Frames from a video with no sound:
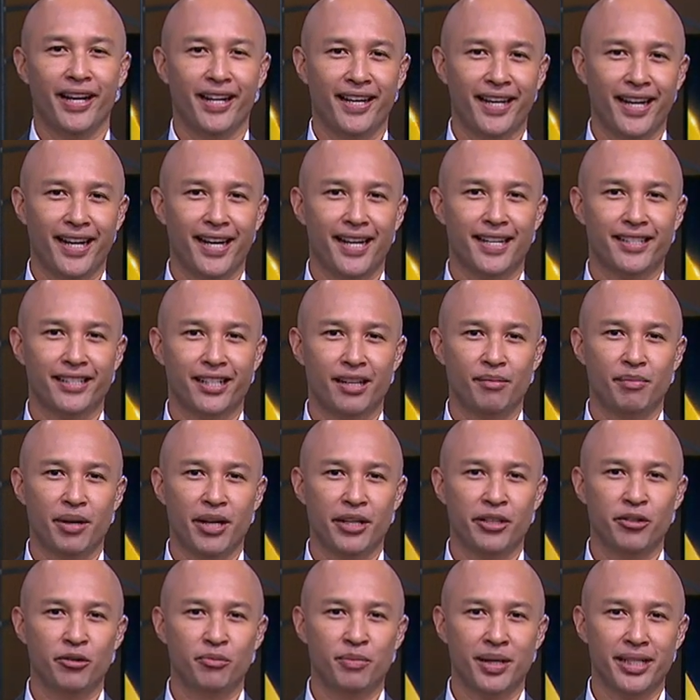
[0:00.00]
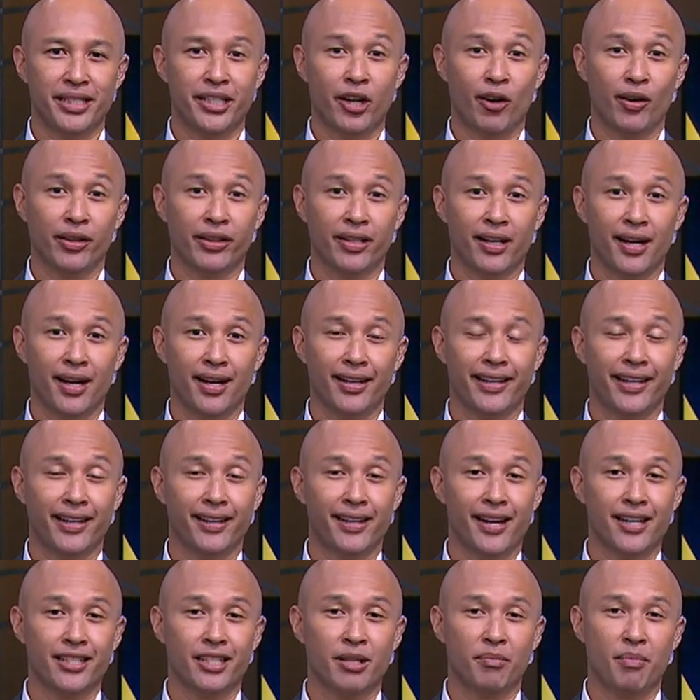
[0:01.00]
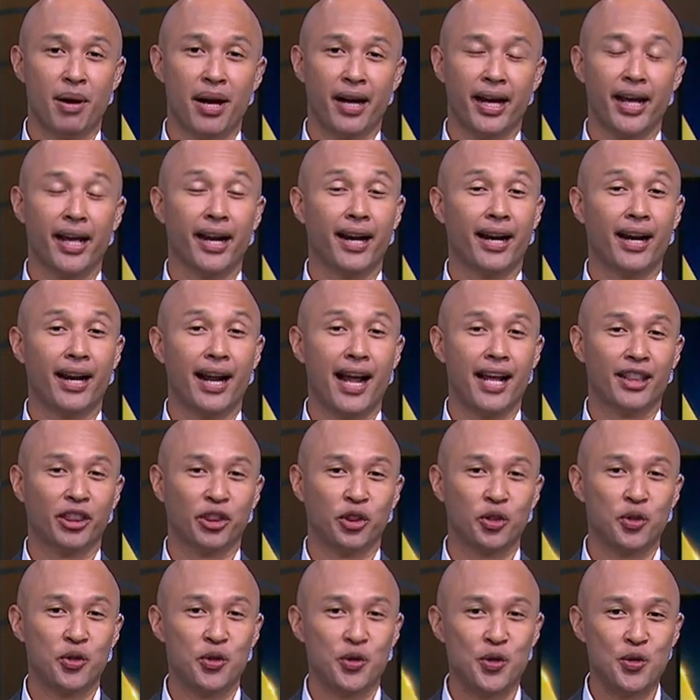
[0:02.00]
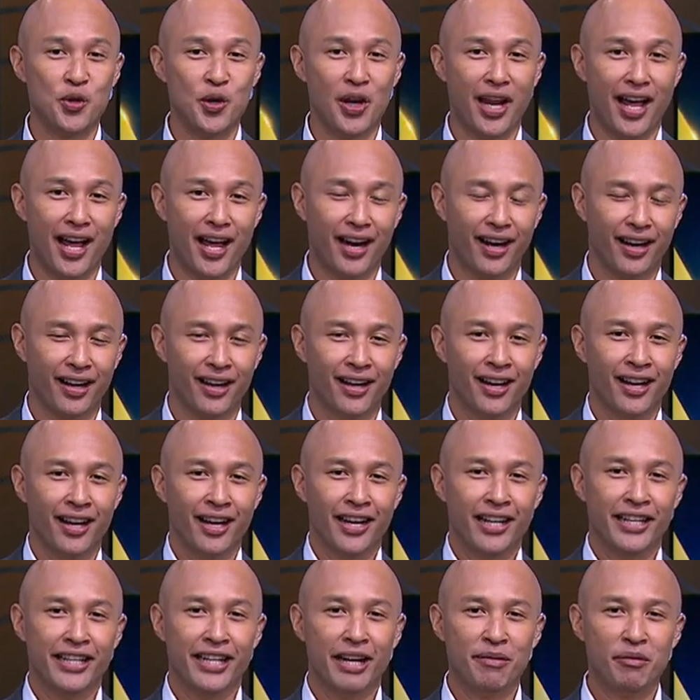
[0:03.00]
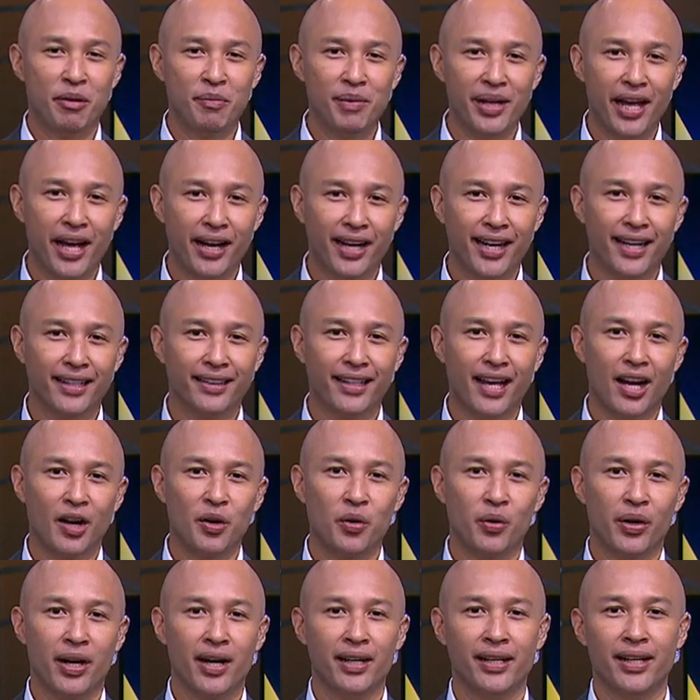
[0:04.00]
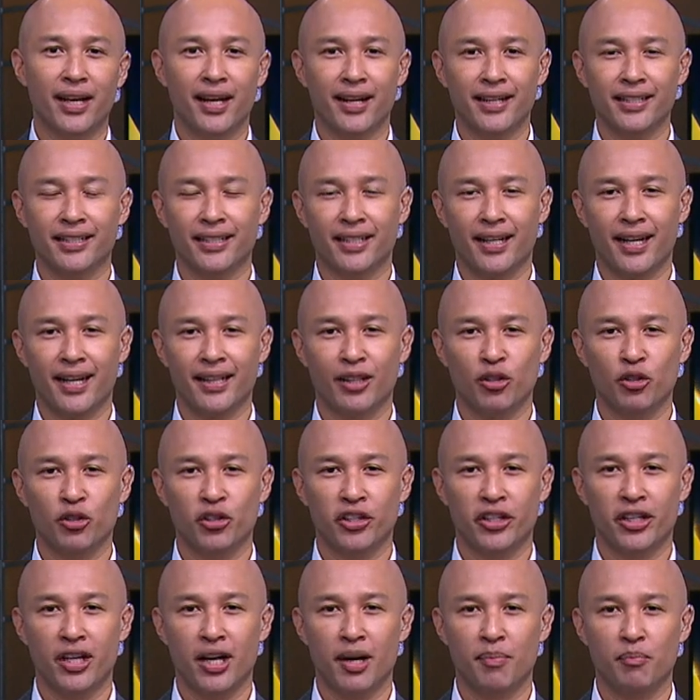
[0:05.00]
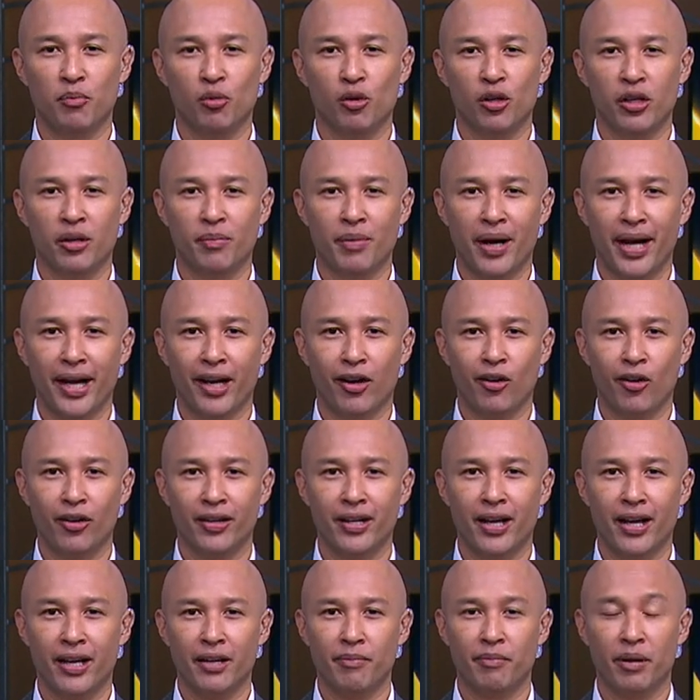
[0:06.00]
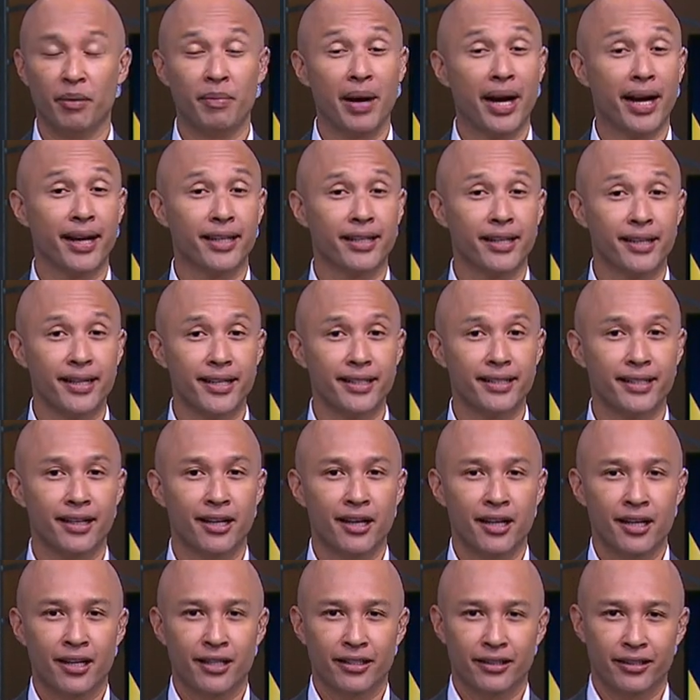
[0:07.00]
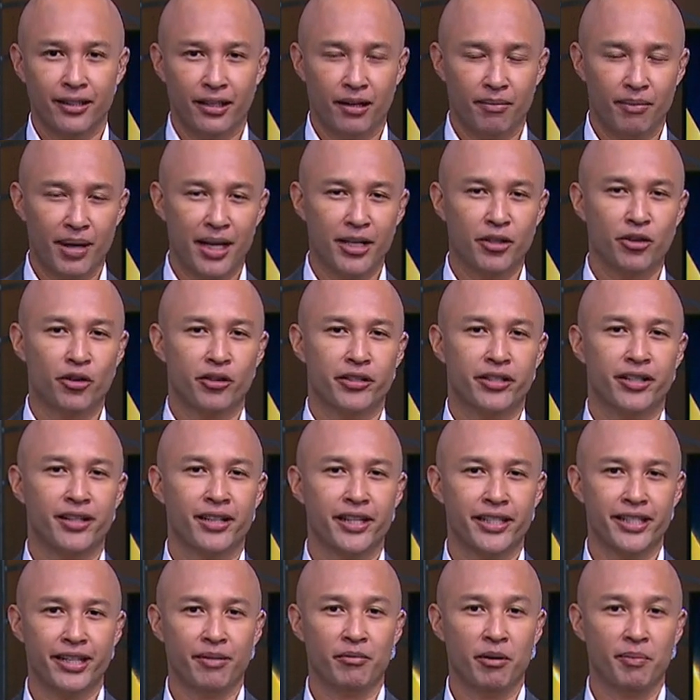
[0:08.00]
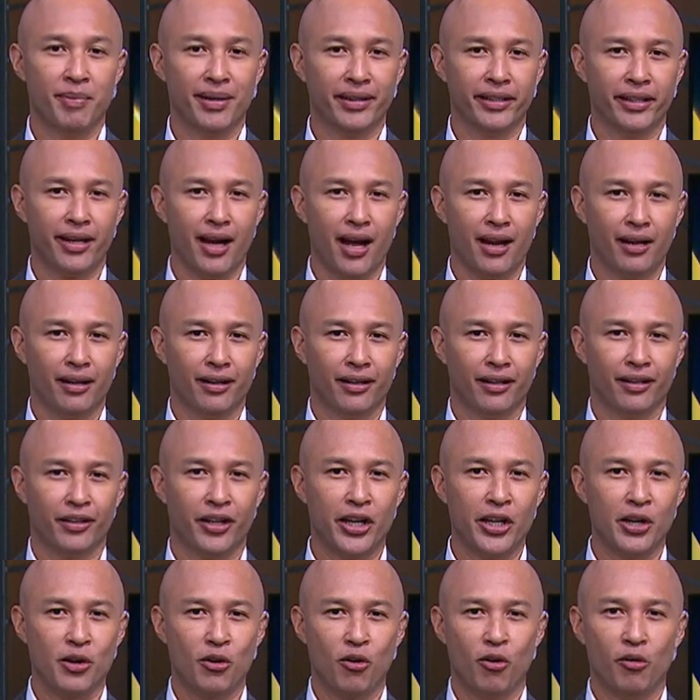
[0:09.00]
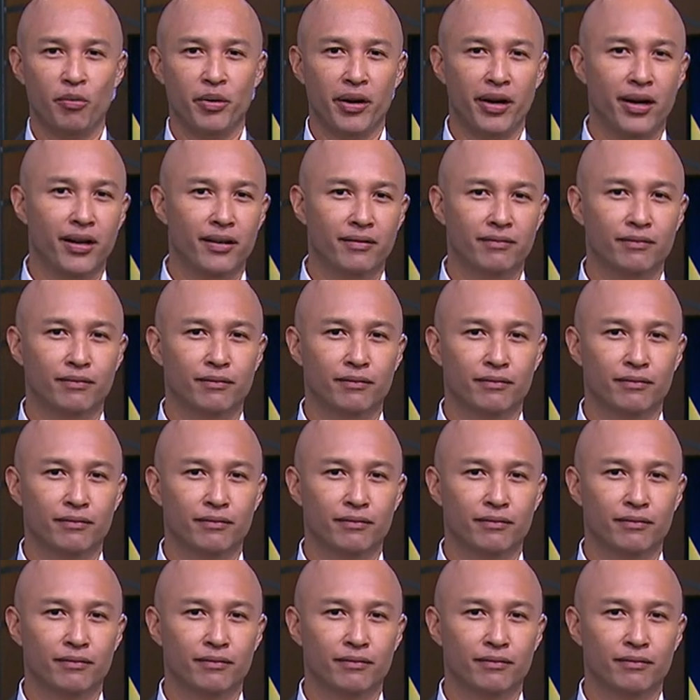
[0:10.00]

nenek asal Banyumas, Jawa Tengah dikenal sebagai Ratu Ular. Ia memelihara tak kurang dari 135 ekor dari berbagai jenis, termasuk jenis yang mematikan, King Cobra.